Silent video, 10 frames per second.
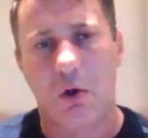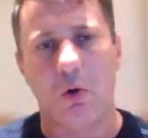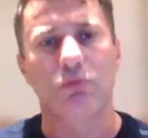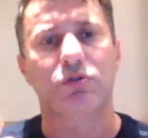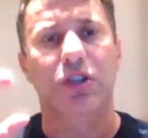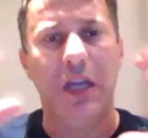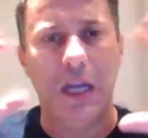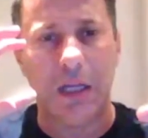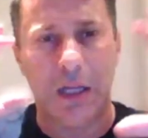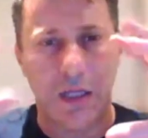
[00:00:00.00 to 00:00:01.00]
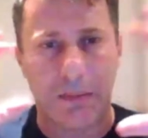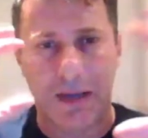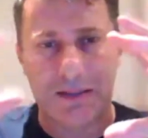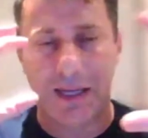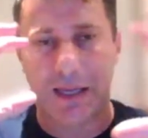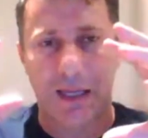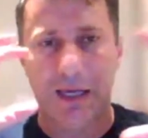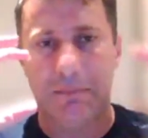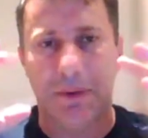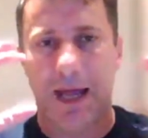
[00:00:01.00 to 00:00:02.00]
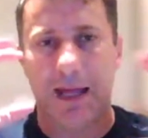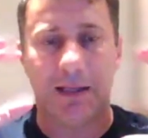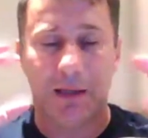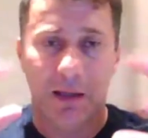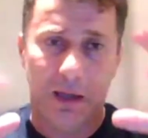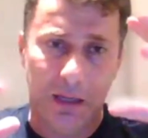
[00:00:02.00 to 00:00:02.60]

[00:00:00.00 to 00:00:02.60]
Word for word: condigna, né, mais equilibrada.